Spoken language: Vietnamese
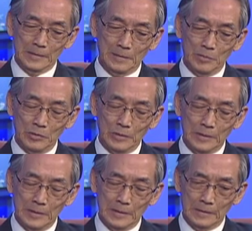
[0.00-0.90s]
dưới báo
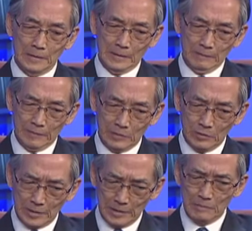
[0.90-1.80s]
chí đấy và do
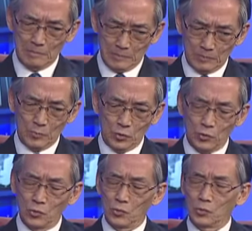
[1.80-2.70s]
chính một
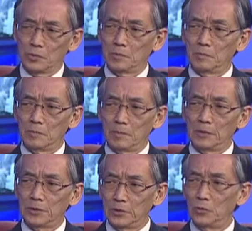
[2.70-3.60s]
số báo
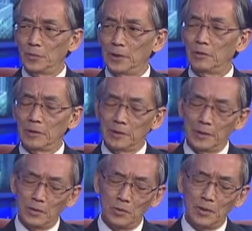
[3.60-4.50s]
chí của Mỹ họ cái
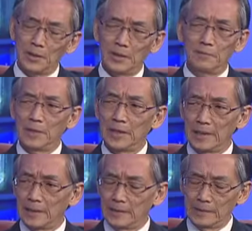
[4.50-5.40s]
tiết lộ cách đây mấy
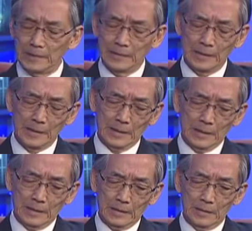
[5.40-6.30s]
ngày
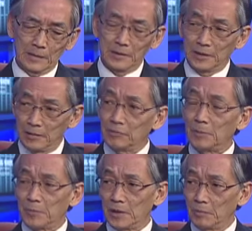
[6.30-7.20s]
rằng là chính
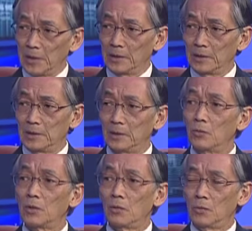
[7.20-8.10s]
Tập Cận Bình
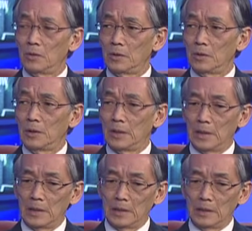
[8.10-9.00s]
yêu cầu đó, đó
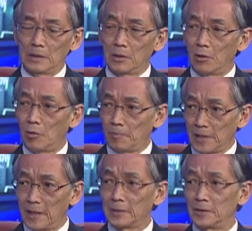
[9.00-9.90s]
là họp càng